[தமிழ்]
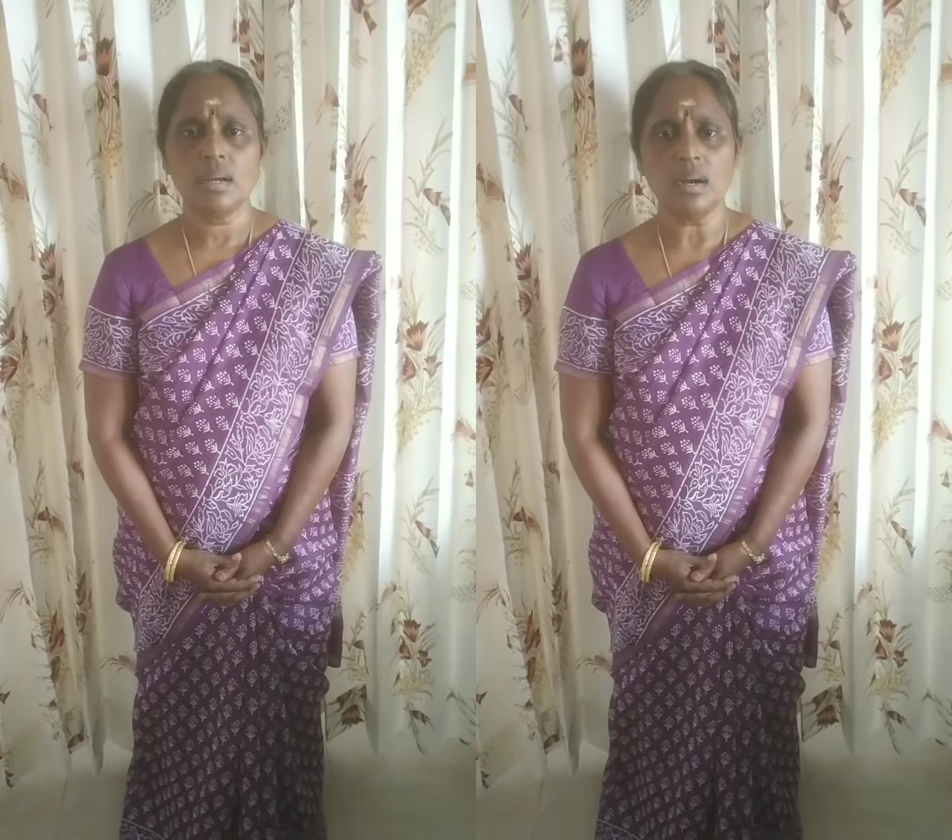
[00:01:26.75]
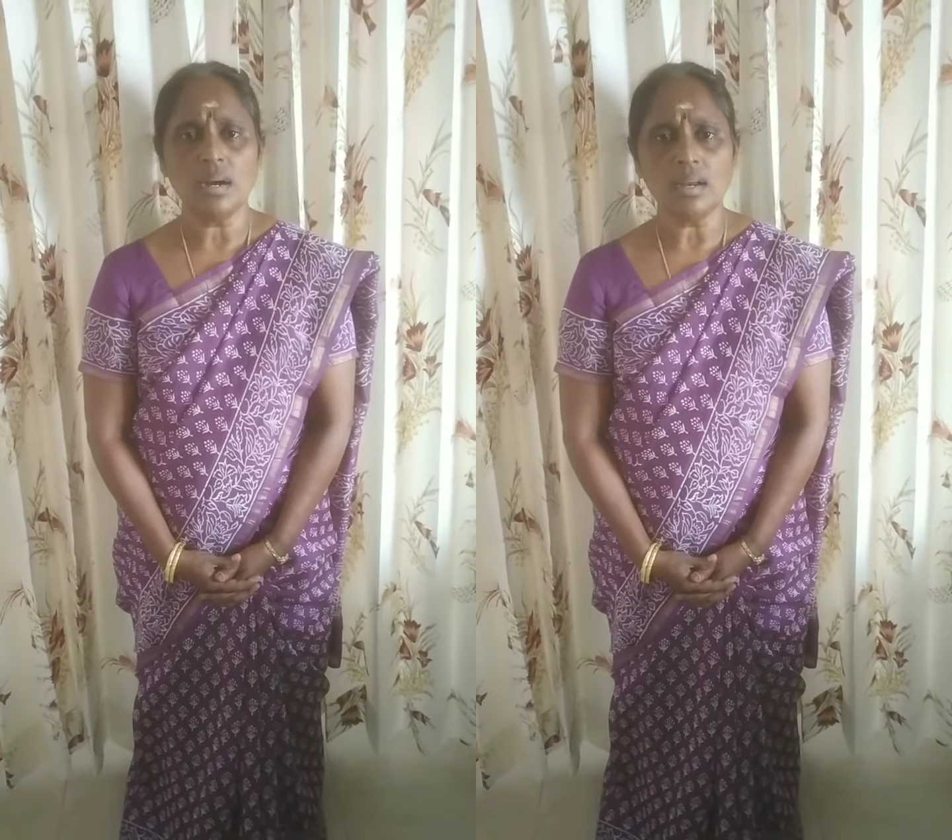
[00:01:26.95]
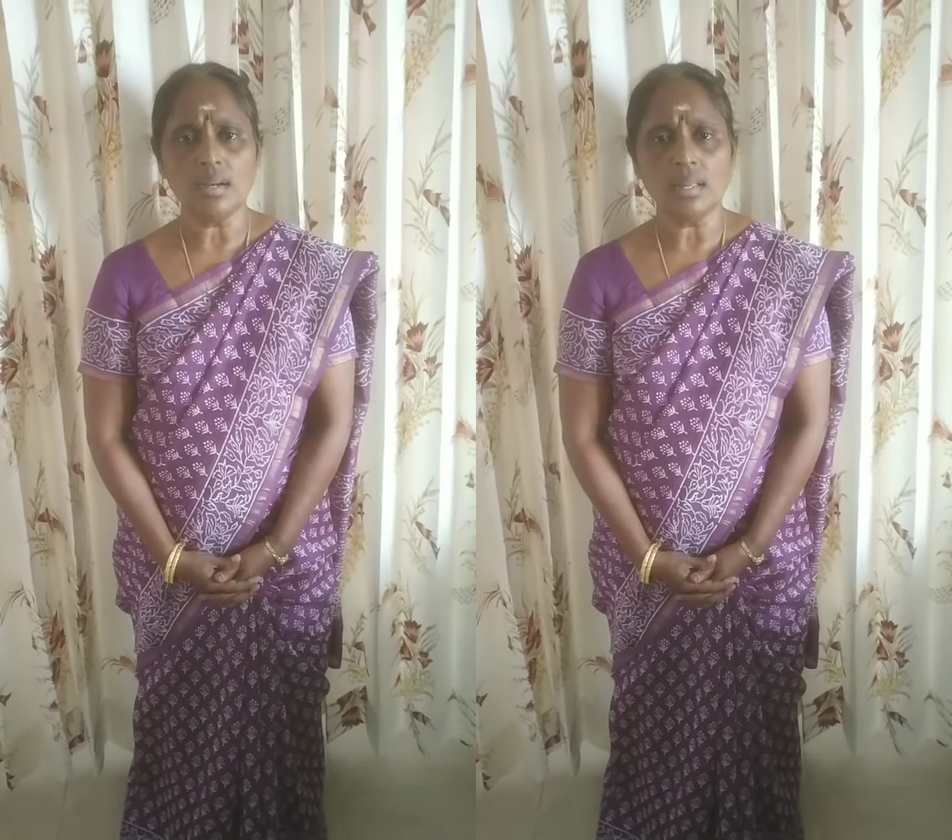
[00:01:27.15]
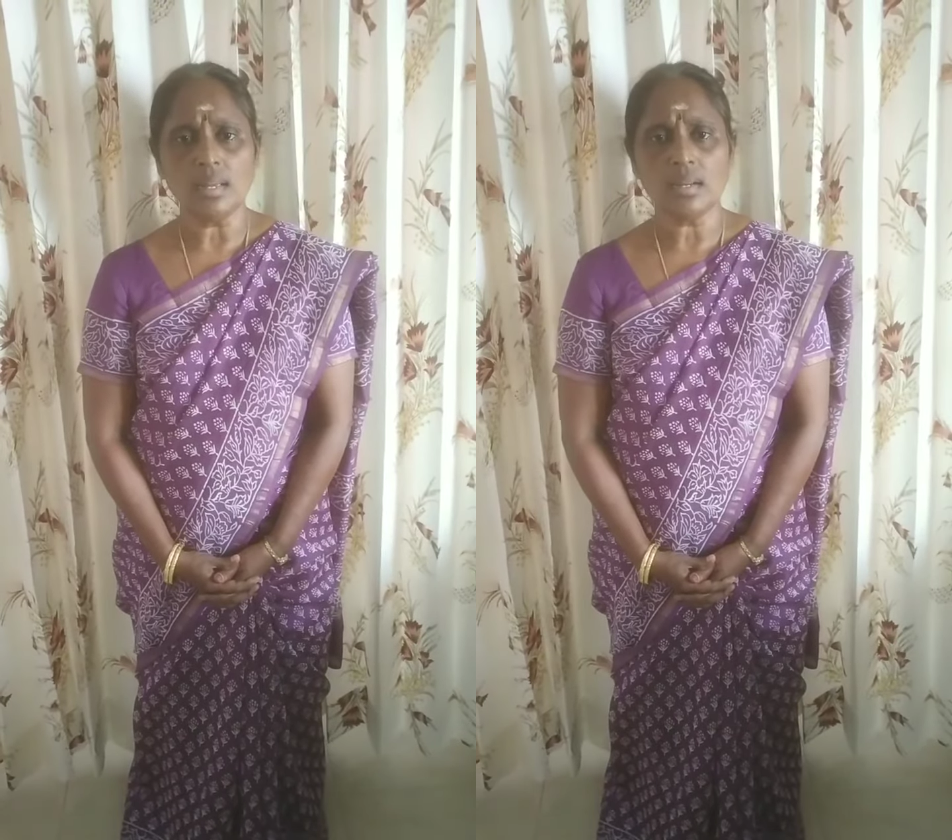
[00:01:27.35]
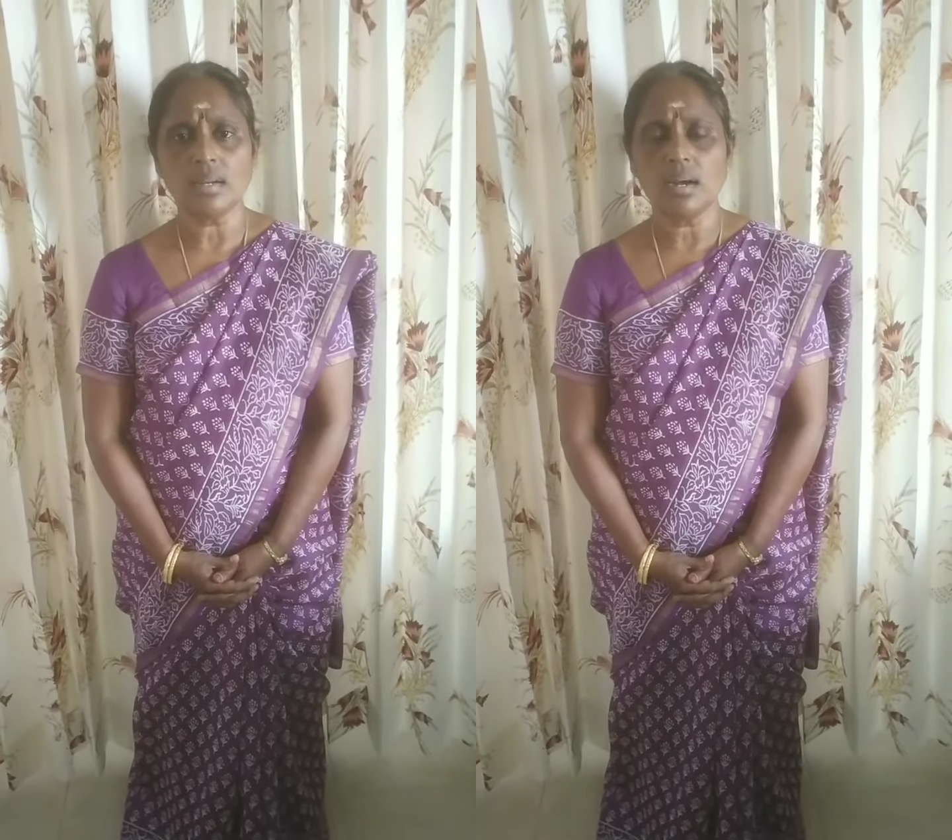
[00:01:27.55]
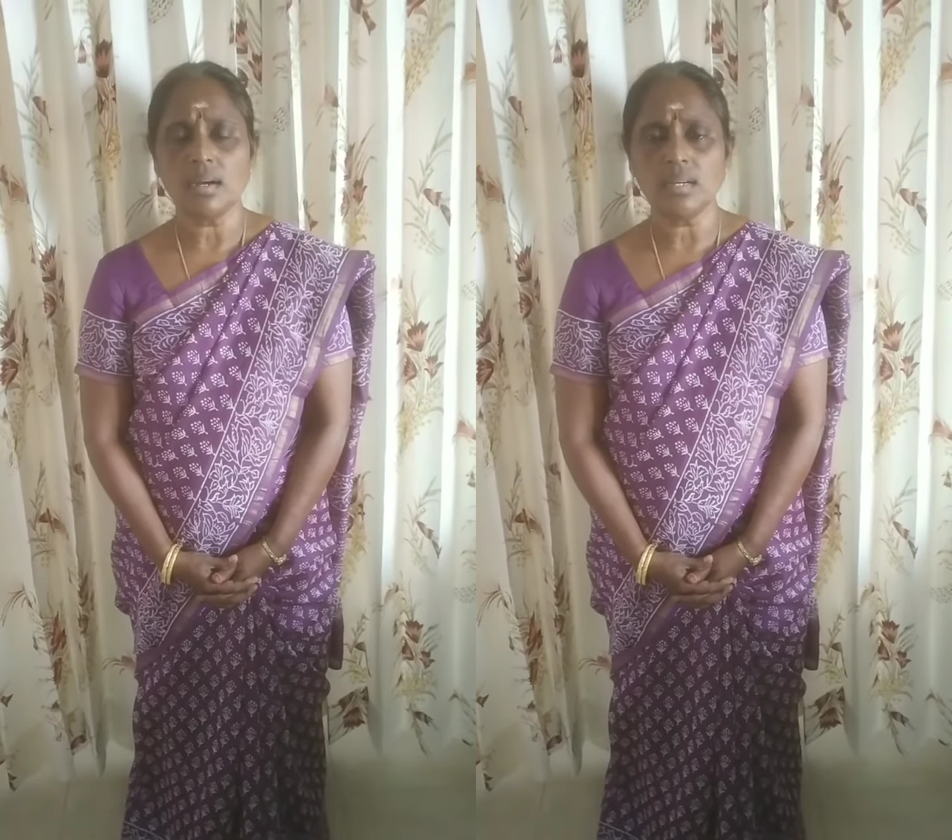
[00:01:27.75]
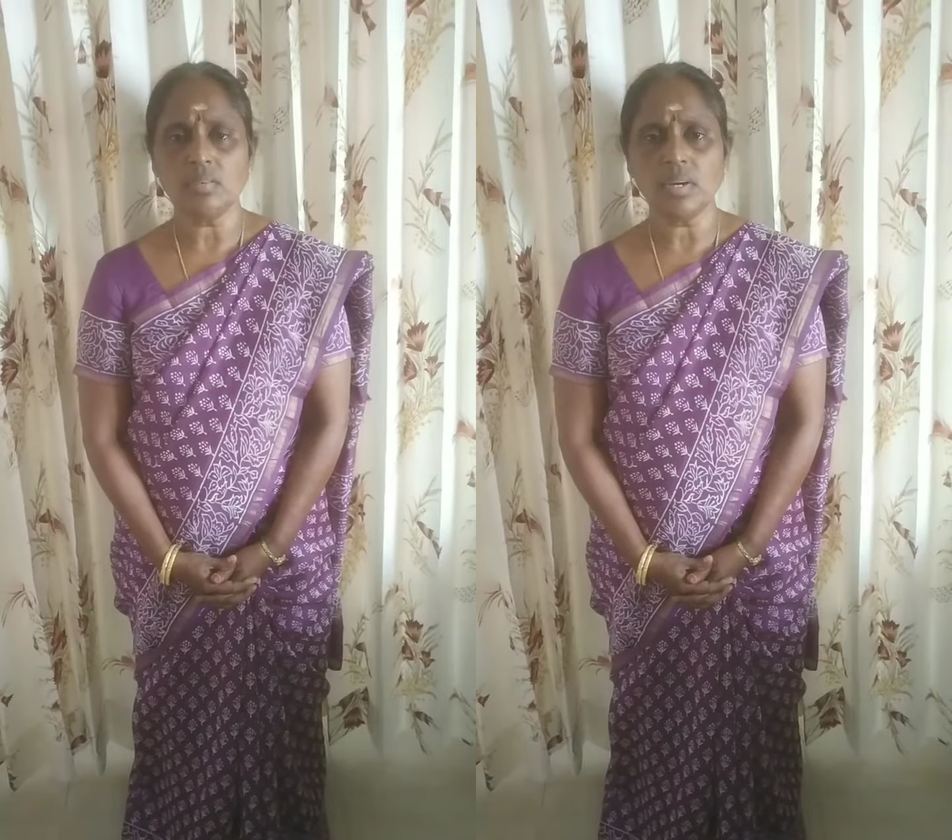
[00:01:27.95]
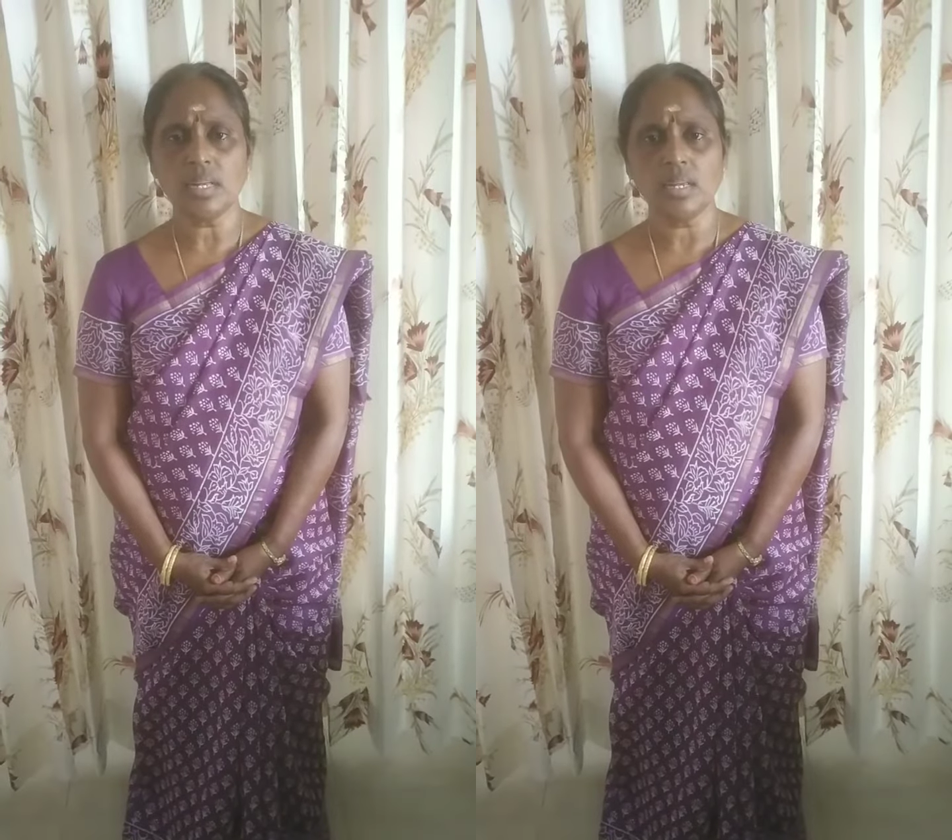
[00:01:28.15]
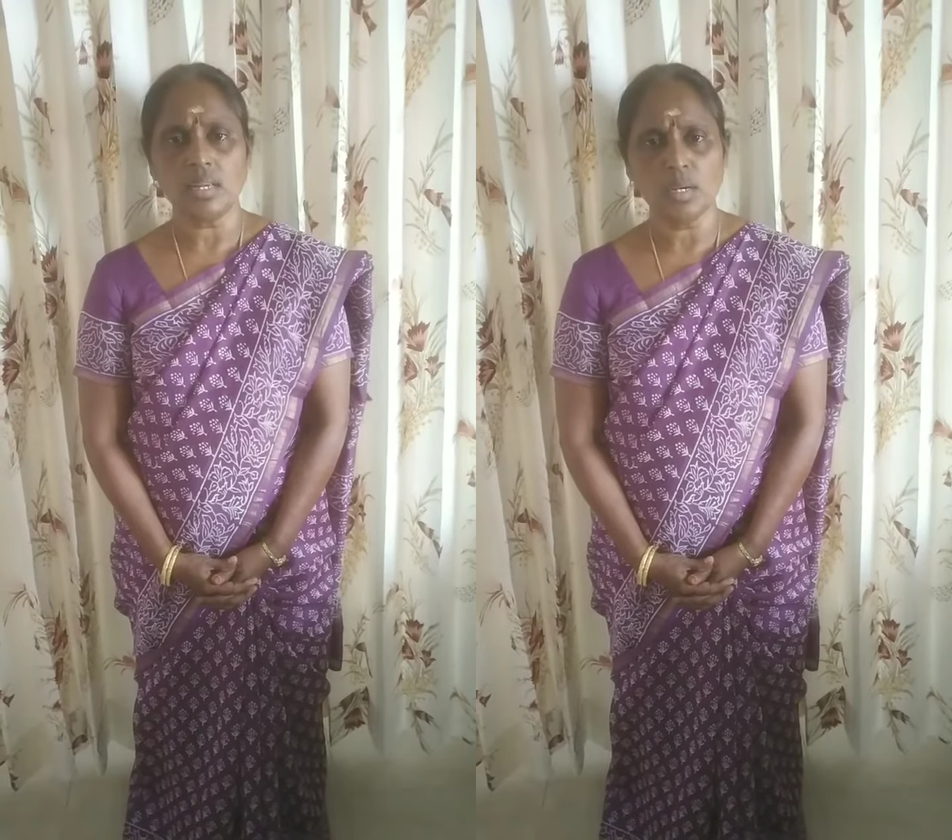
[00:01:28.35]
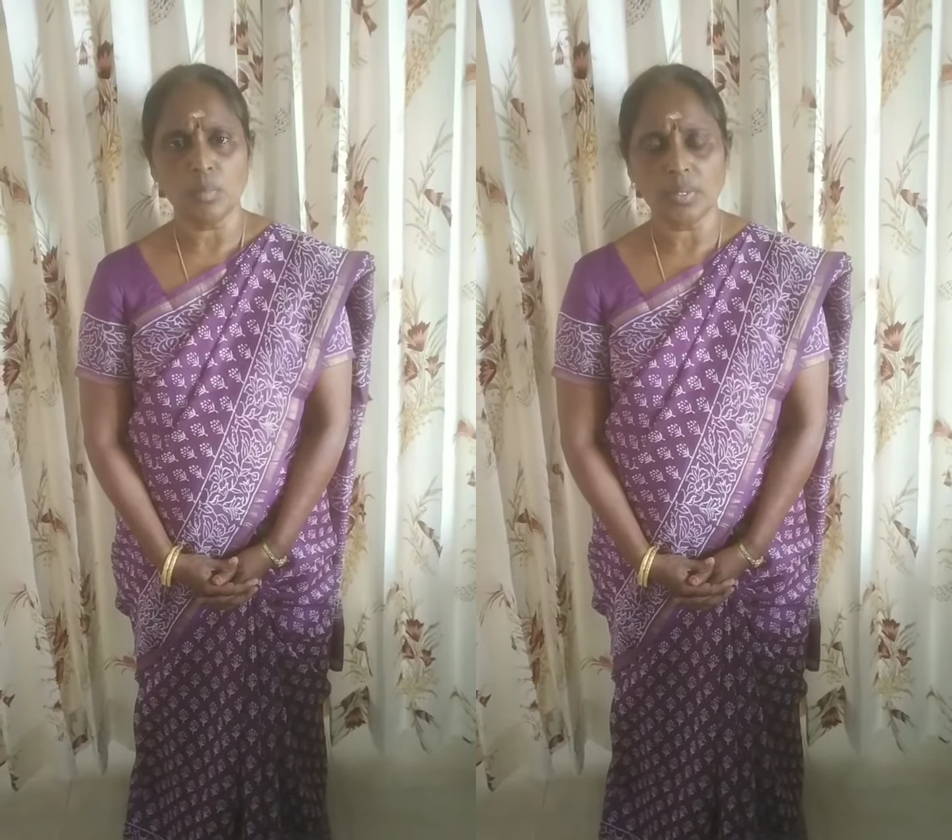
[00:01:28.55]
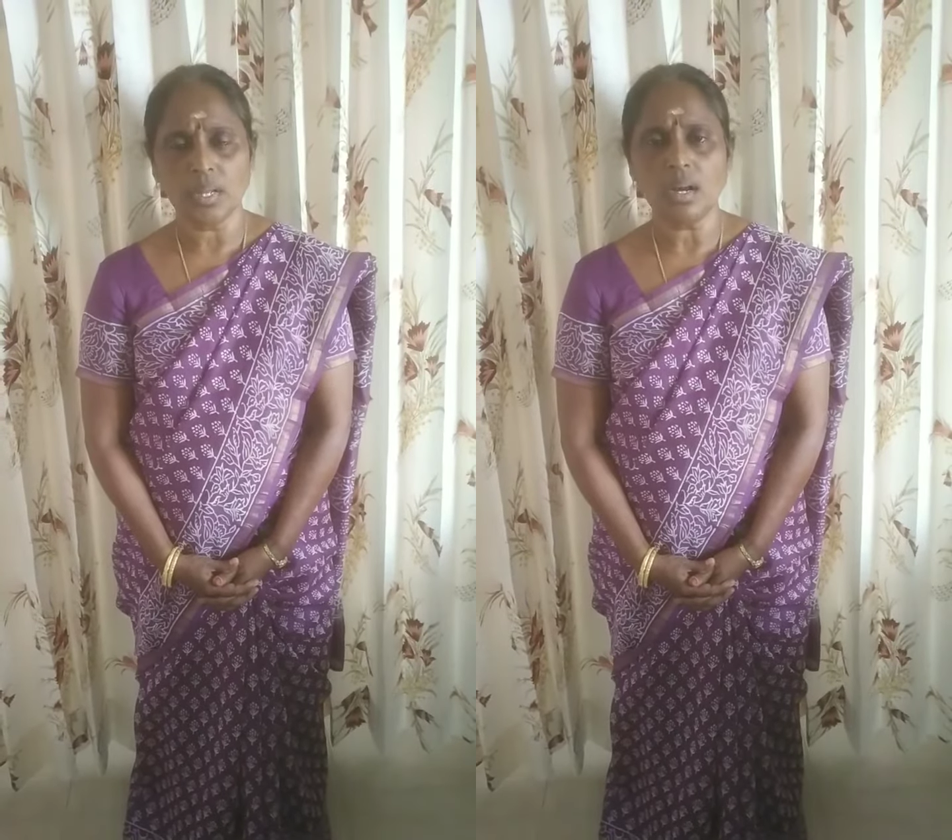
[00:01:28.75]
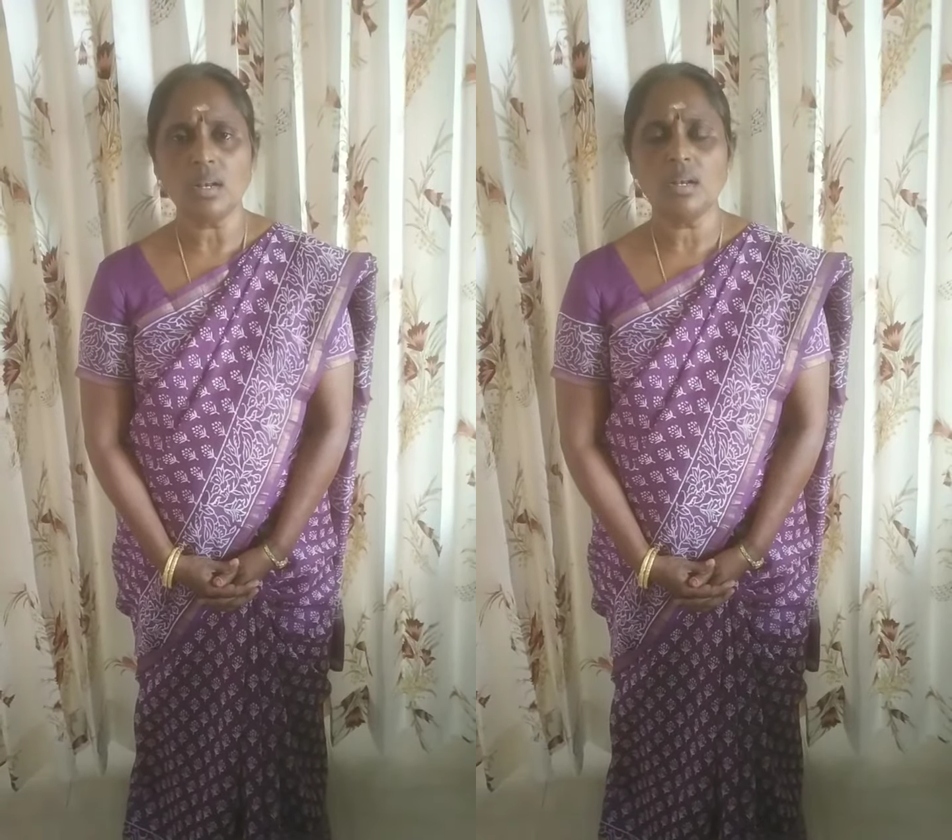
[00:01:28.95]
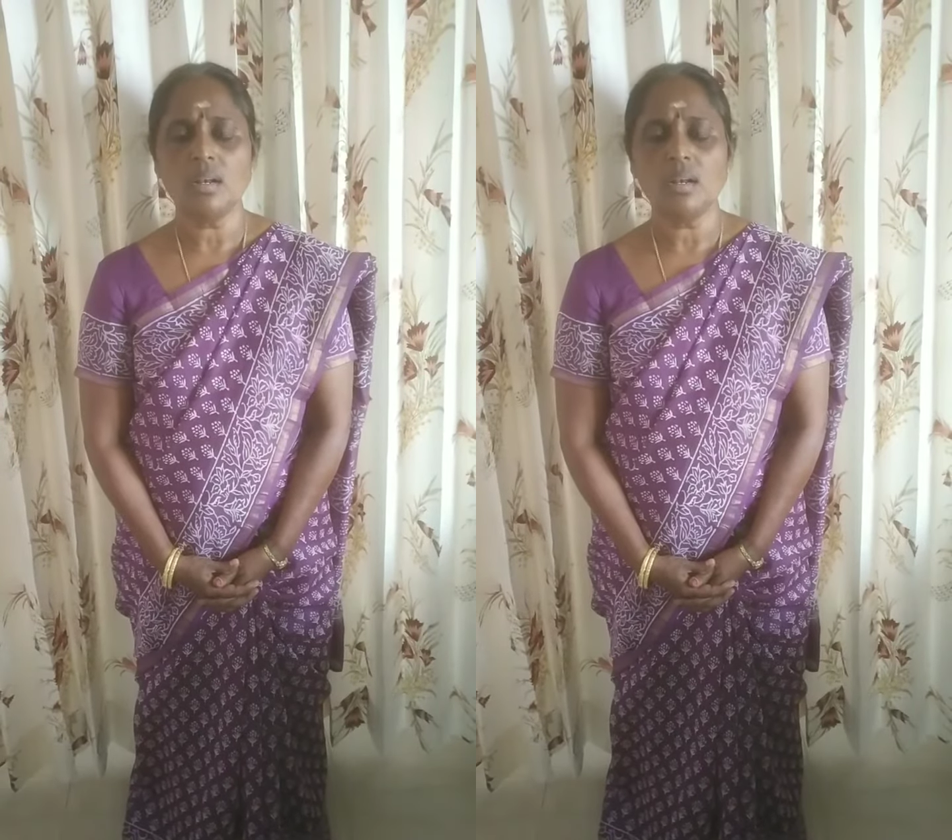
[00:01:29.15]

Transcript: கால நேர அட்டவணை இருப்பதால்